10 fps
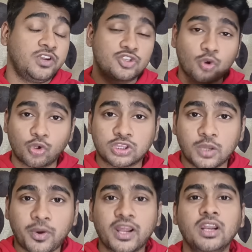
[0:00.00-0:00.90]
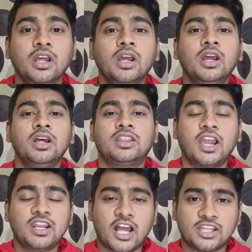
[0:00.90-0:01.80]
ফিনিশও করতে পারেন
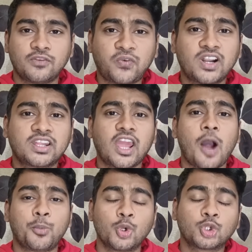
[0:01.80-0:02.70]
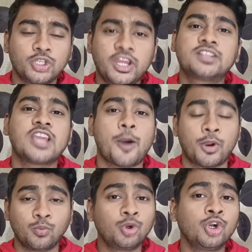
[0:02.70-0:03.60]
তাই রাদারফার্ডকে আপাতত নিয়েছে
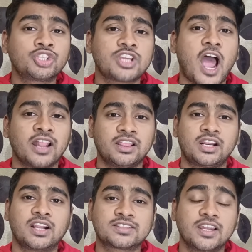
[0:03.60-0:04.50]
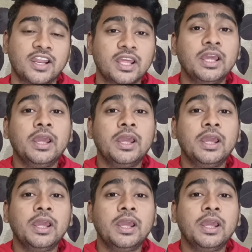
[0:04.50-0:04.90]
আমার মনে হচ্ছে আন্দ্রে রাসেলের